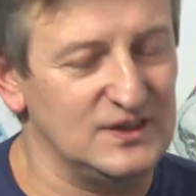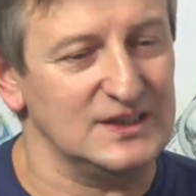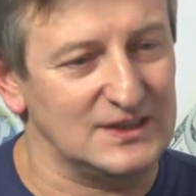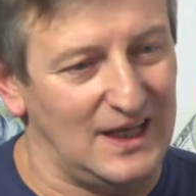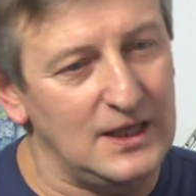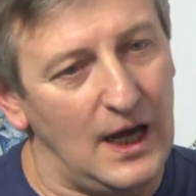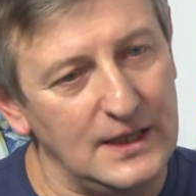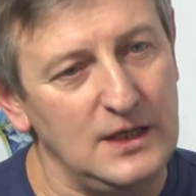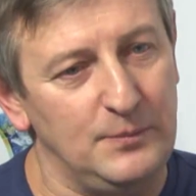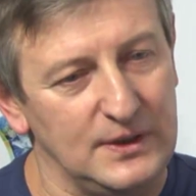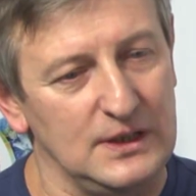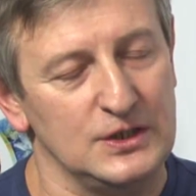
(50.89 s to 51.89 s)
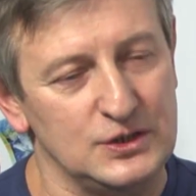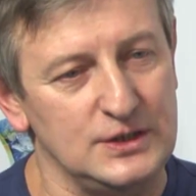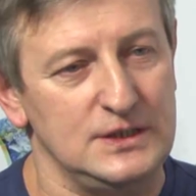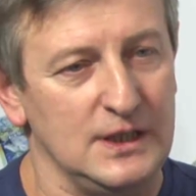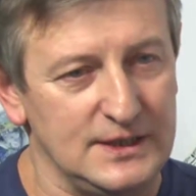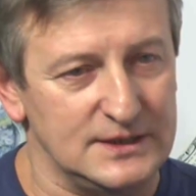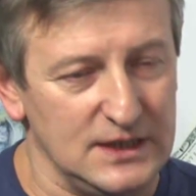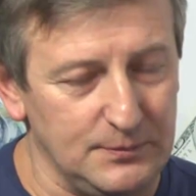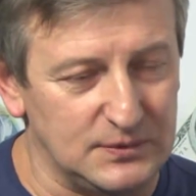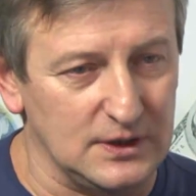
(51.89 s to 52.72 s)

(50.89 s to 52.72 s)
в состоянии предложить рецепт,